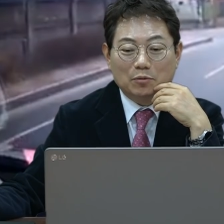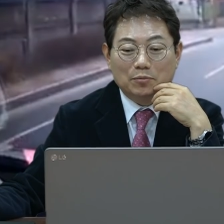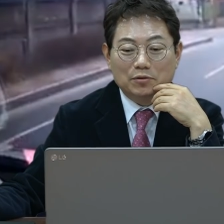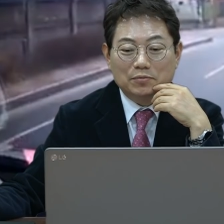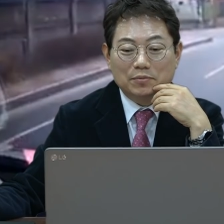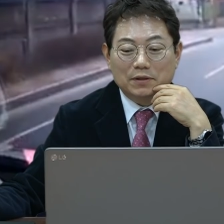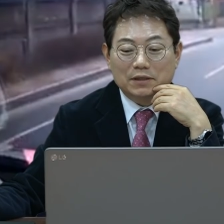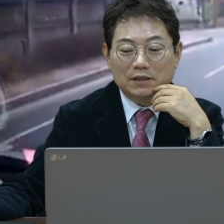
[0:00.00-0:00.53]
양복
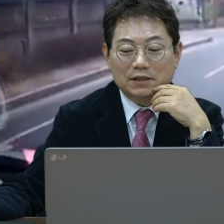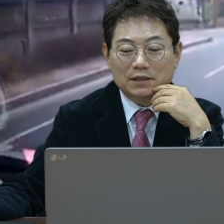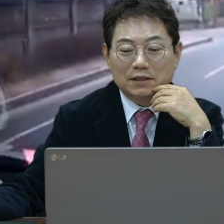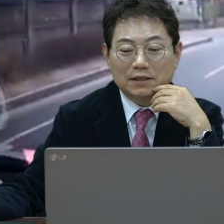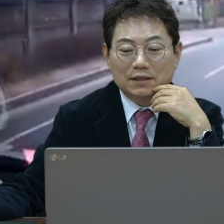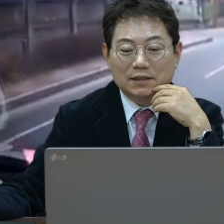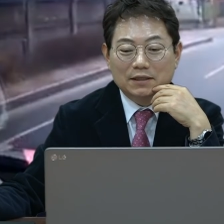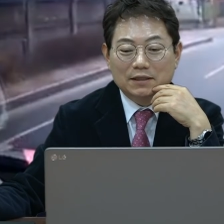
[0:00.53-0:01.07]
표지판이
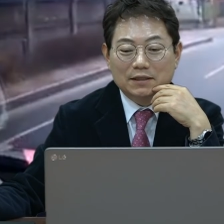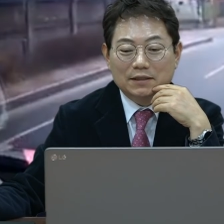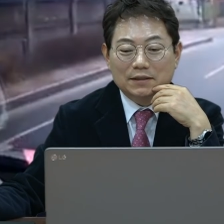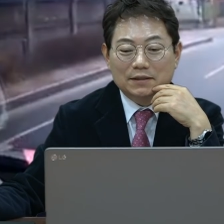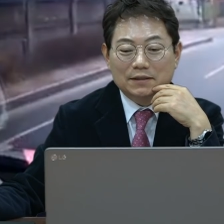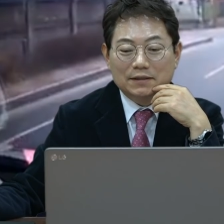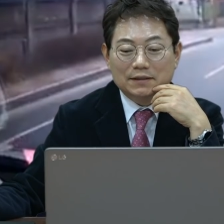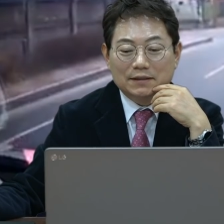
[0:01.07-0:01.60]

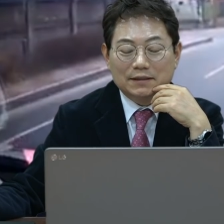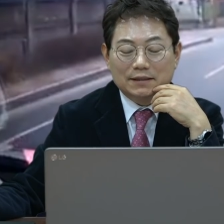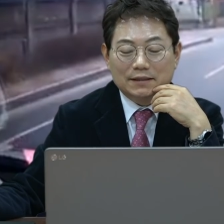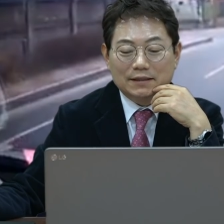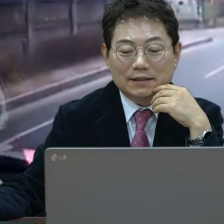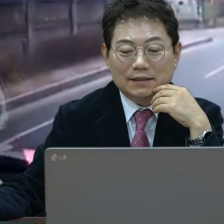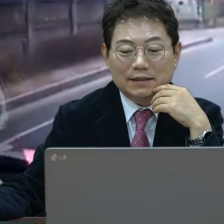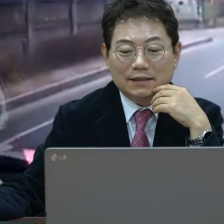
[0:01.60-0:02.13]

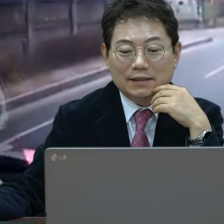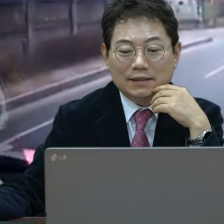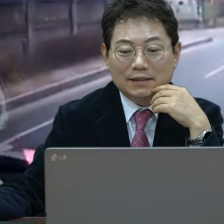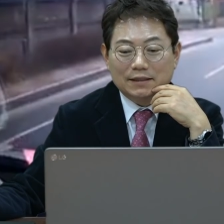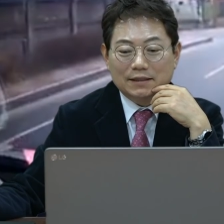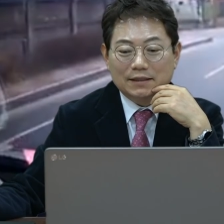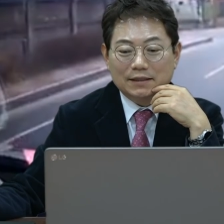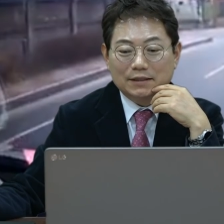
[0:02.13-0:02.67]
에,
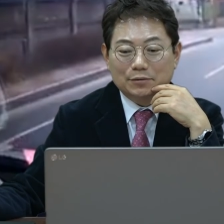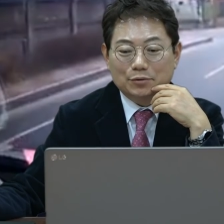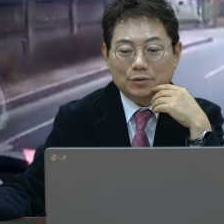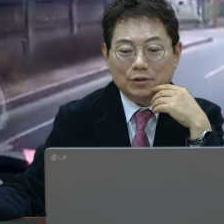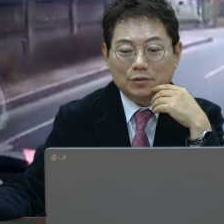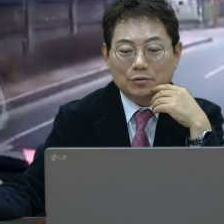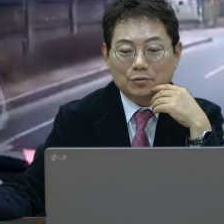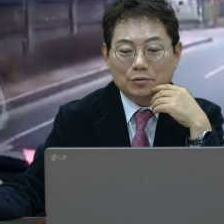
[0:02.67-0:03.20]
어,
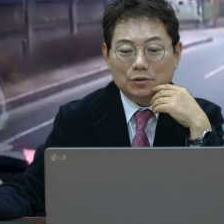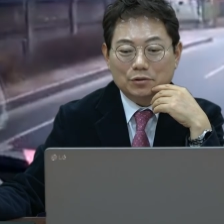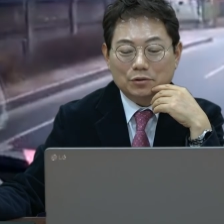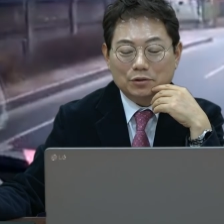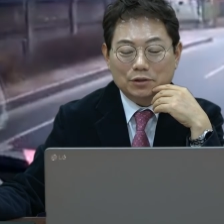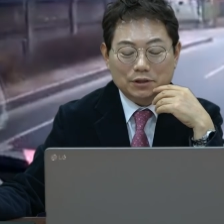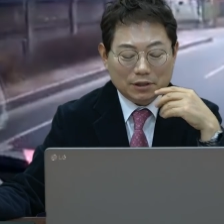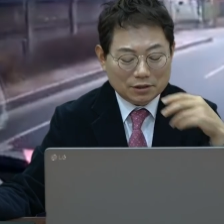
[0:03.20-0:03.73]
이쪽엔 이쪽에
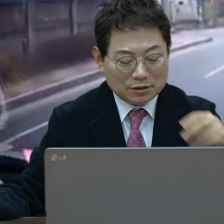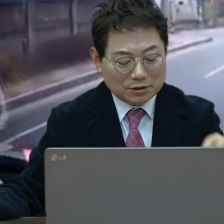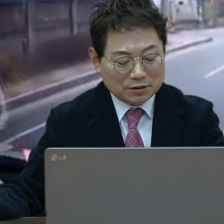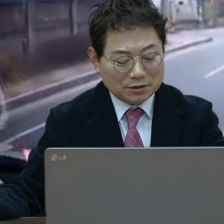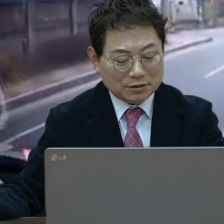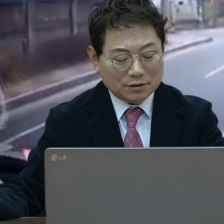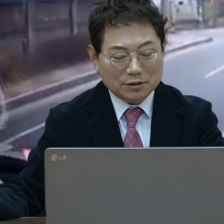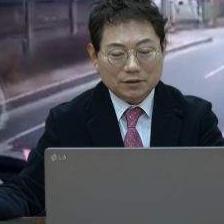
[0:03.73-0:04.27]

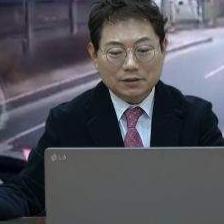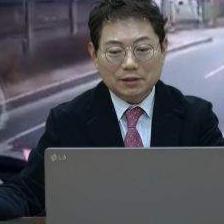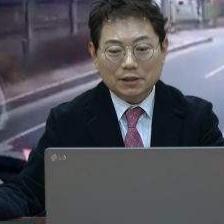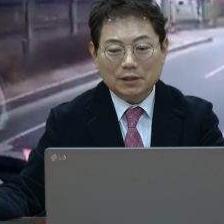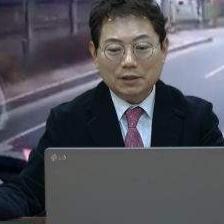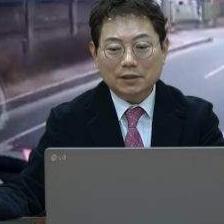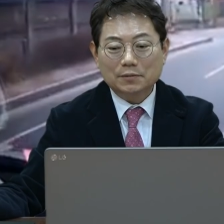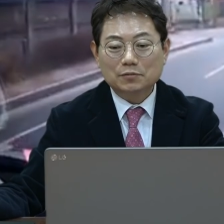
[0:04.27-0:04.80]
철길에는
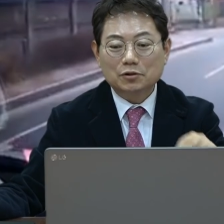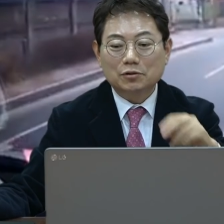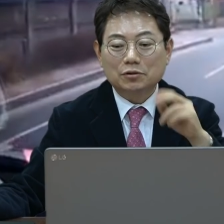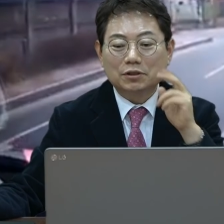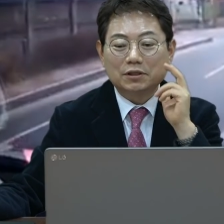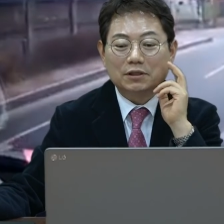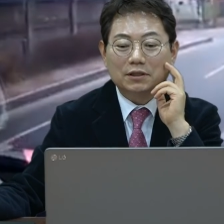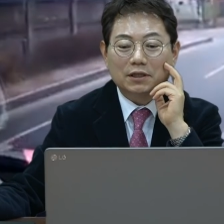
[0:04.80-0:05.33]
이게
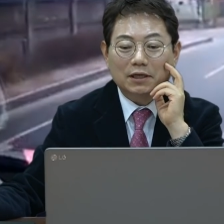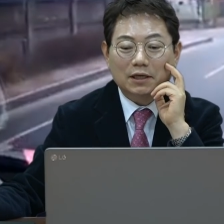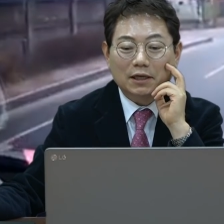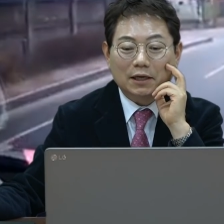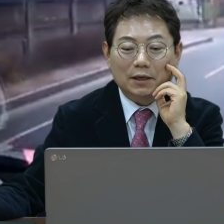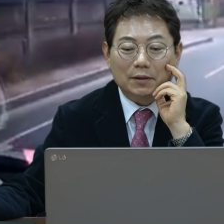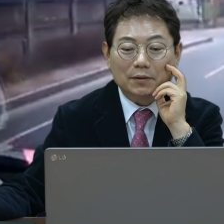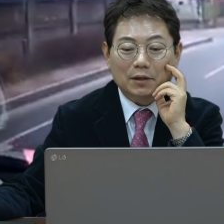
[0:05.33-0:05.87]

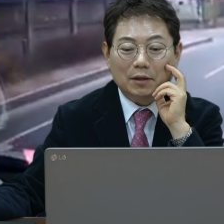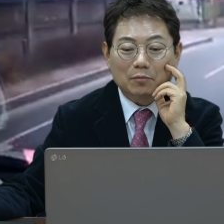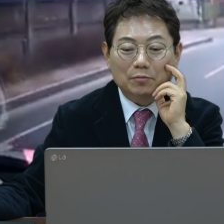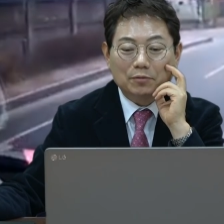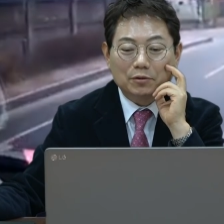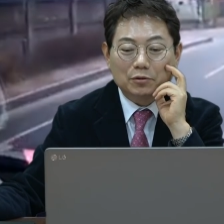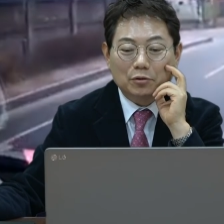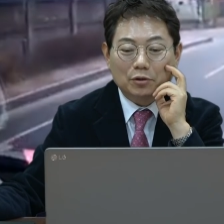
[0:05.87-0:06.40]
철길인데
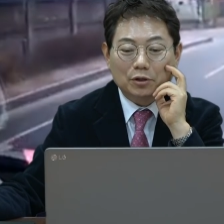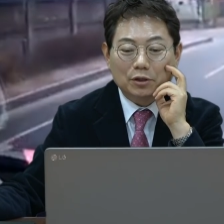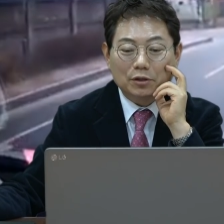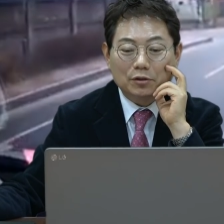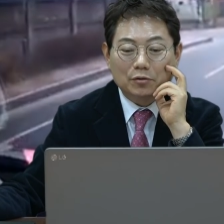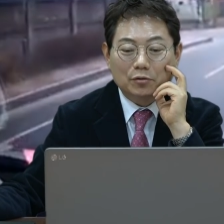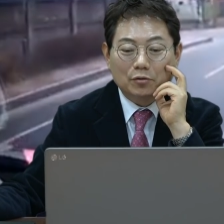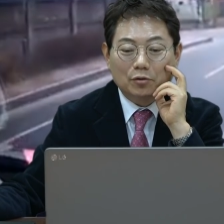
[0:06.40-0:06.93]
양복 표지
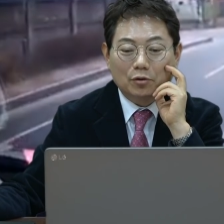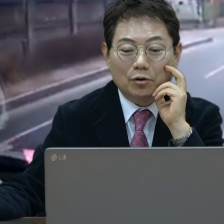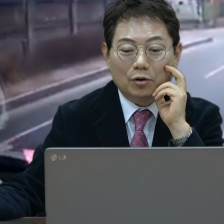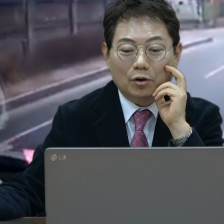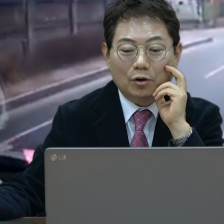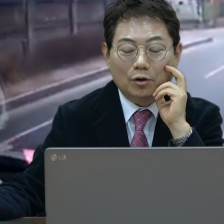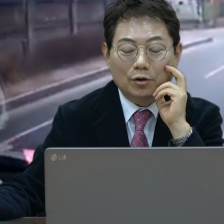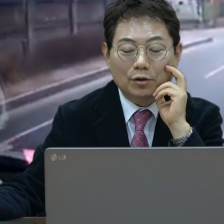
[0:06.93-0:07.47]
여기
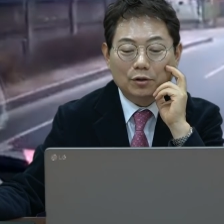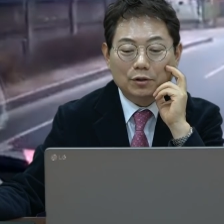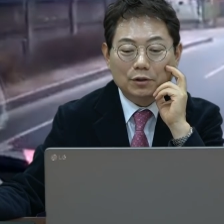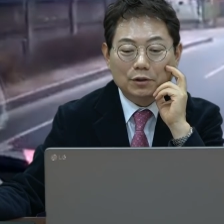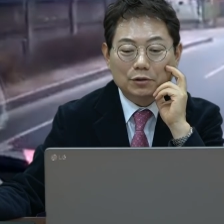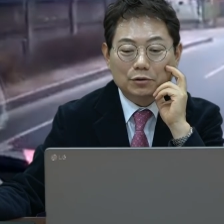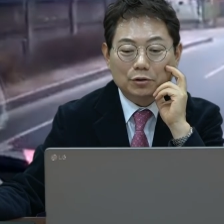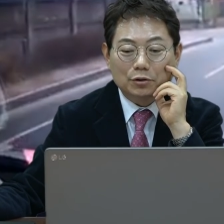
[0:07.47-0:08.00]
있고
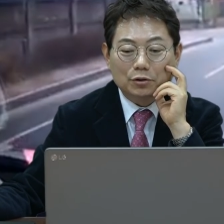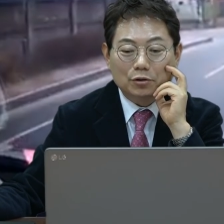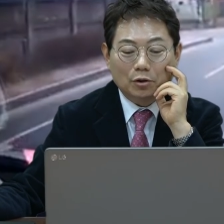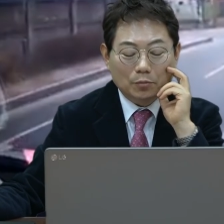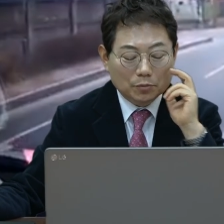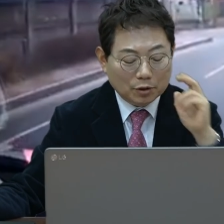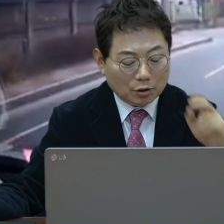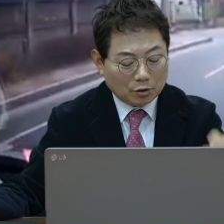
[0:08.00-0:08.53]
저기는
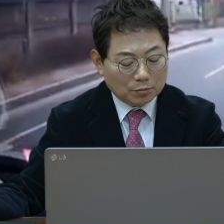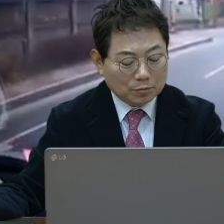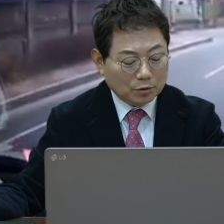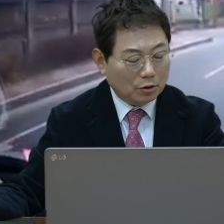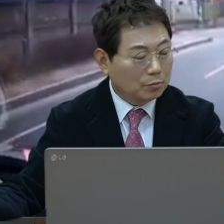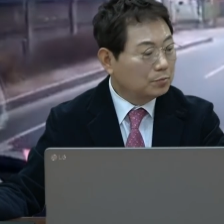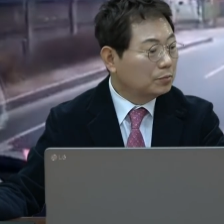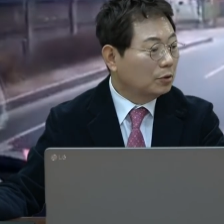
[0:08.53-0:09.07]
없,
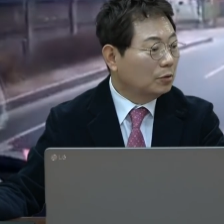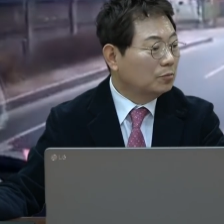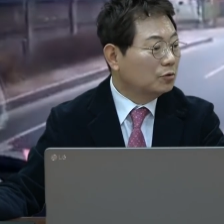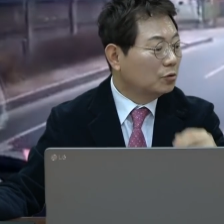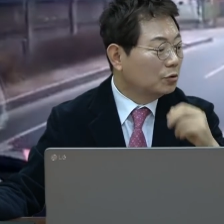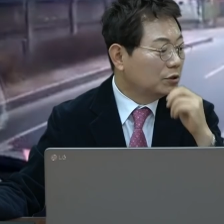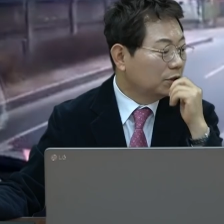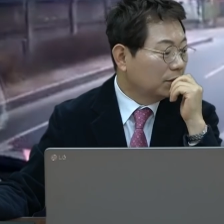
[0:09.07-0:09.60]
없,
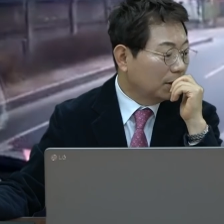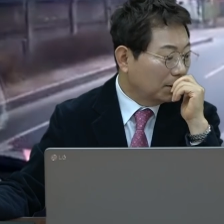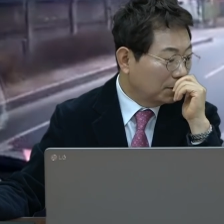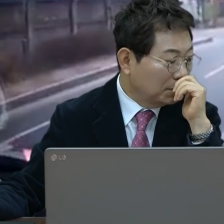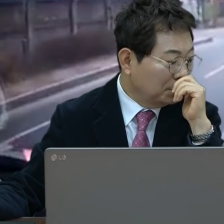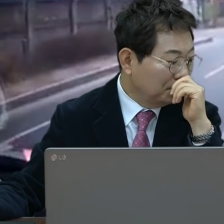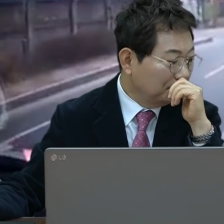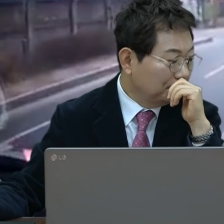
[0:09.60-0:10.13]
없는
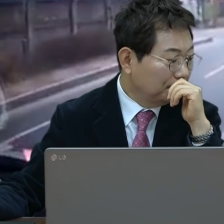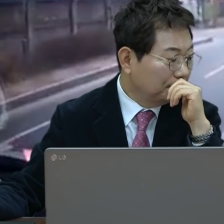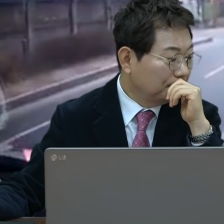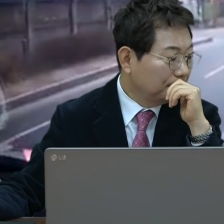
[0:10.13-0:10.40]
곳인가요?